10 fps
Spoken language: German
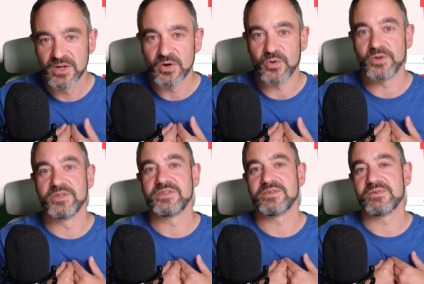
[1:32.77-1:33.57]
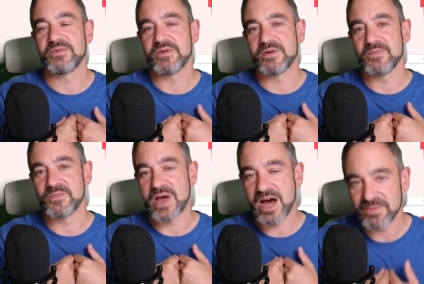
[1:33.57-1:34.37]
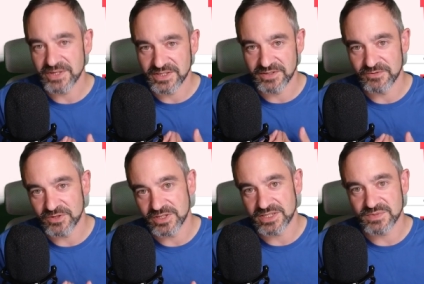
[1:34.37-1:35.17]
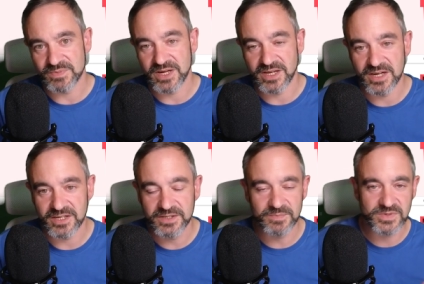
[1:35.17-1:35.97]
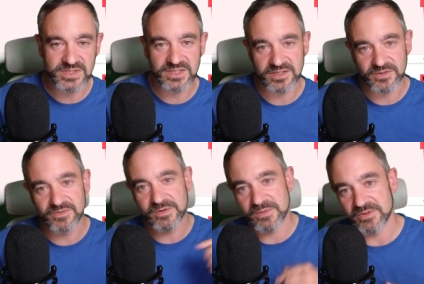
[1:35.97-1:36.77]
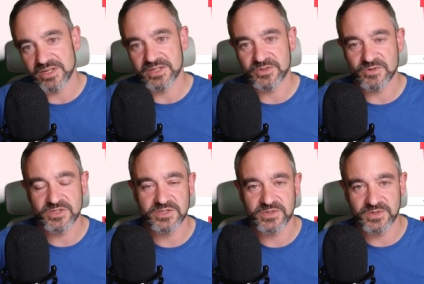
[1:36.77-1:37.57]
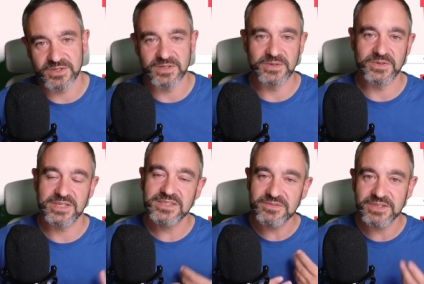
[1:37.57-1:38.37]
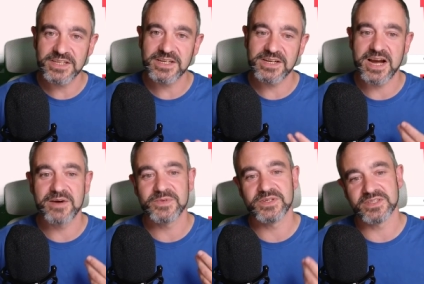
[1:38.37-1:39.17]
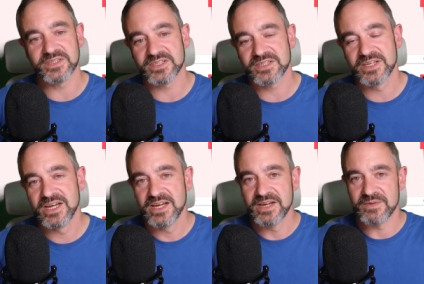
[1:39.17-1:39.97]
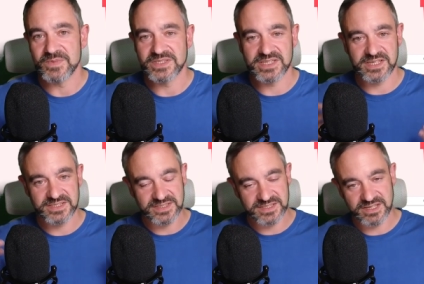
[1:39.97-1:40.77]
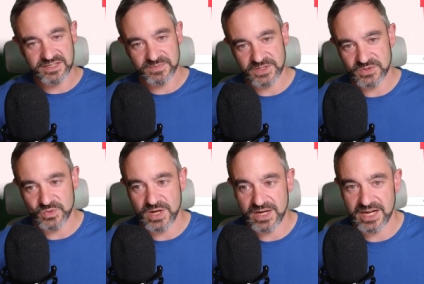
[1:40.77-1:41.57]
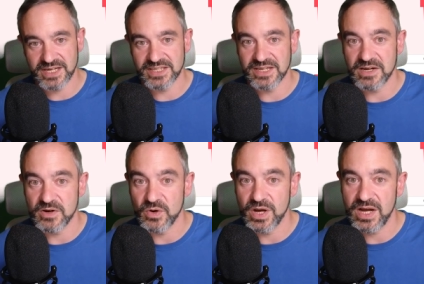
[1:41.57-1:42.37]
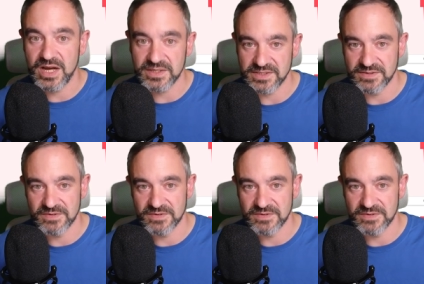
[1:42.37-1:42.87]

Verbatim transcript: und ähm, arbeite hier für die nächsten paar Jahre, bis ich dann irgendwann mal wieder nach Deutschland zurückgehe. Und deswegen kam mir die Idee, mit dieser ganzen Zeit, die man so eigentlich ja auch hat,